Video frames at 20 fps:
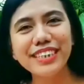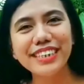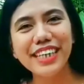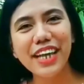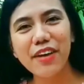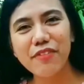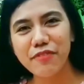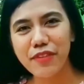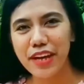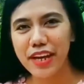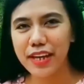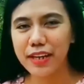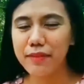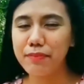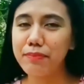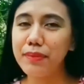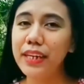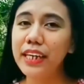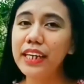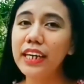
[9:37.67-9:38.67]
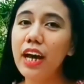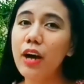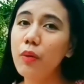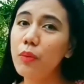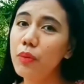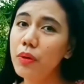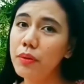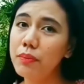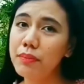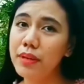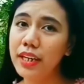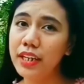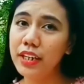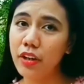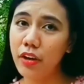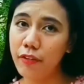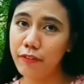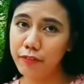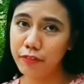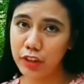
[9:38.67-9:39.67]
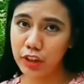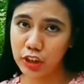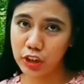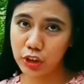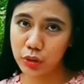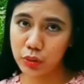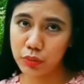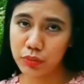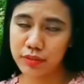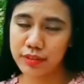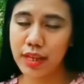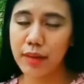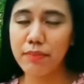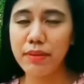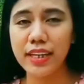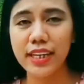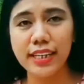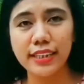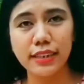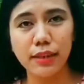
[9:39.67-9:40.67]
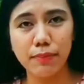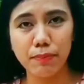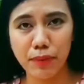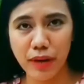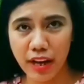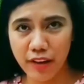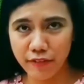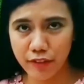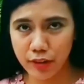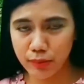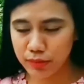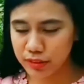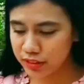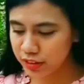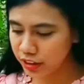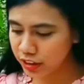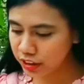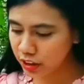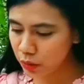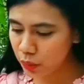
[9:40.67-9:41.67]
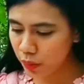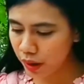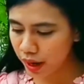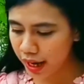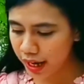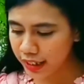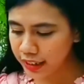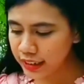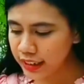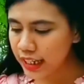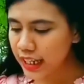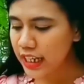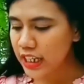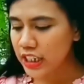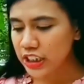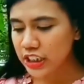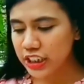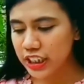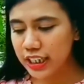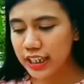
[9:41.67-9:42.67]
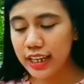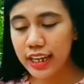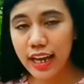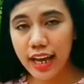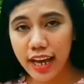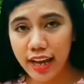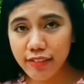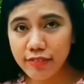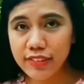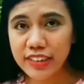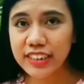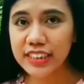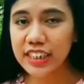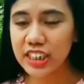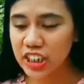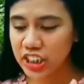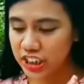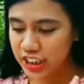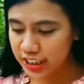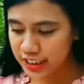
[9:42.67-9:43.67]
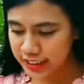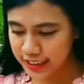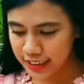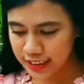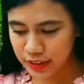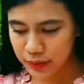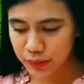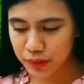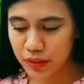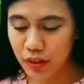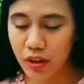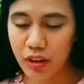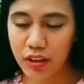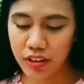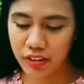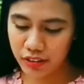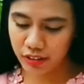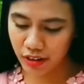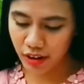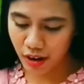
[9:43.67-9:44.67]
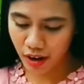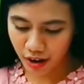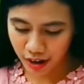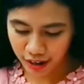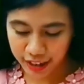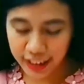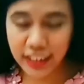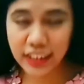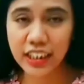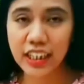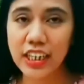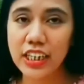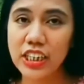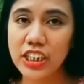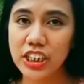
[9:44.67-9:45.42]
Number 7, be a woman of virtue. Sabi nga sa Proverbs 31, she loves Jesus with all her heart.